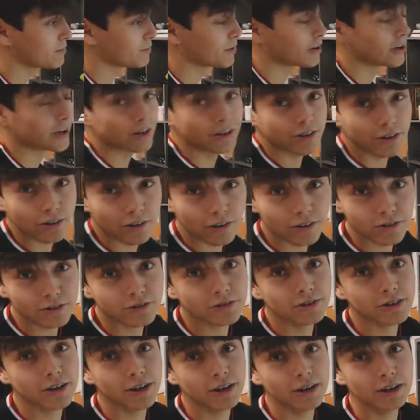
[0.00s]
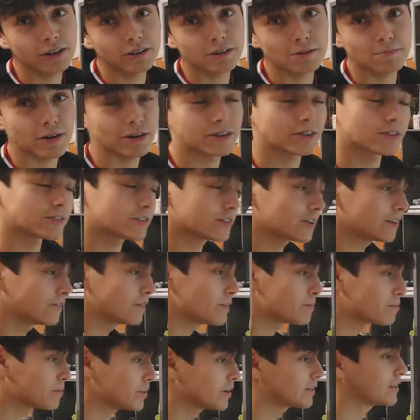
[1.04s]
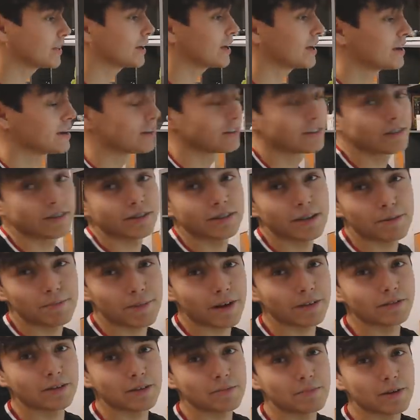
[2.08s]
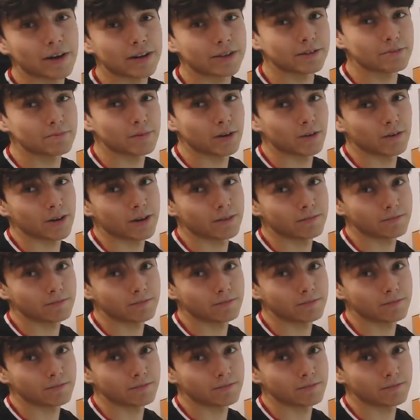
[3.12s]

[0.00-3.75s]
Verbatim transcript: moje książki, że macie Sylwii płytę. To jest naprawdę bardzo miłe.